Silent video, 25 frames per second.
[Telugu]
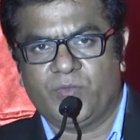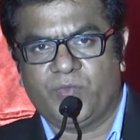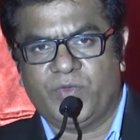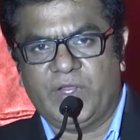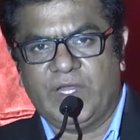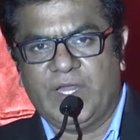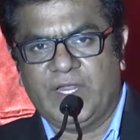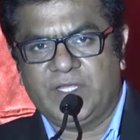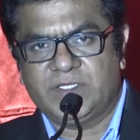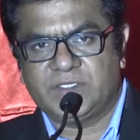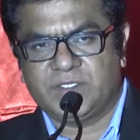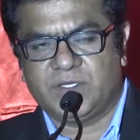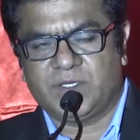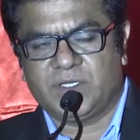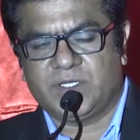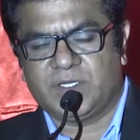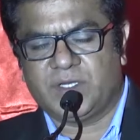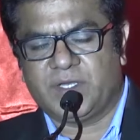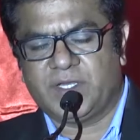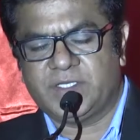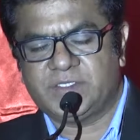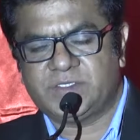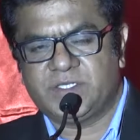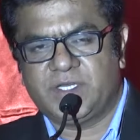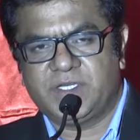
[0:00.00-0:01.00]
విలేజ్
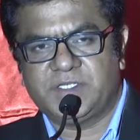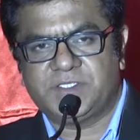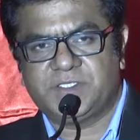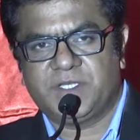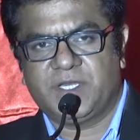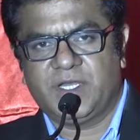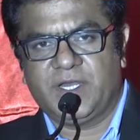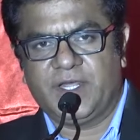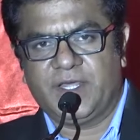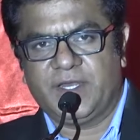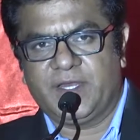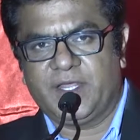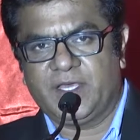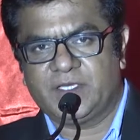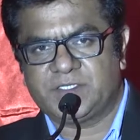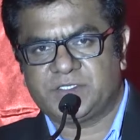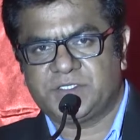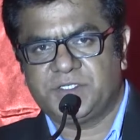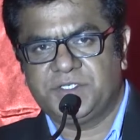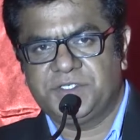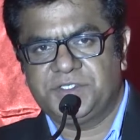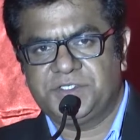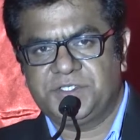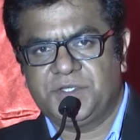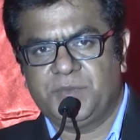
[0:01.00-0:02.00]
రెసిడెన్షియల్ ఏరియాస్
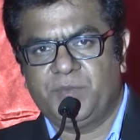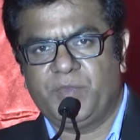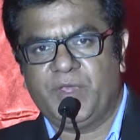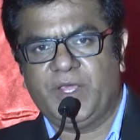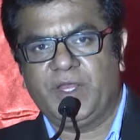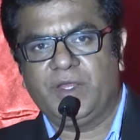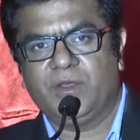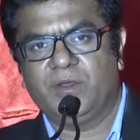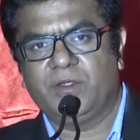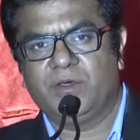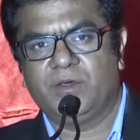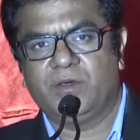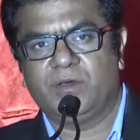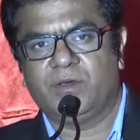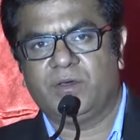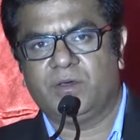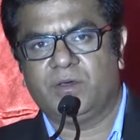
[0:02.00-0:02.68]
నుంచి మెయిన్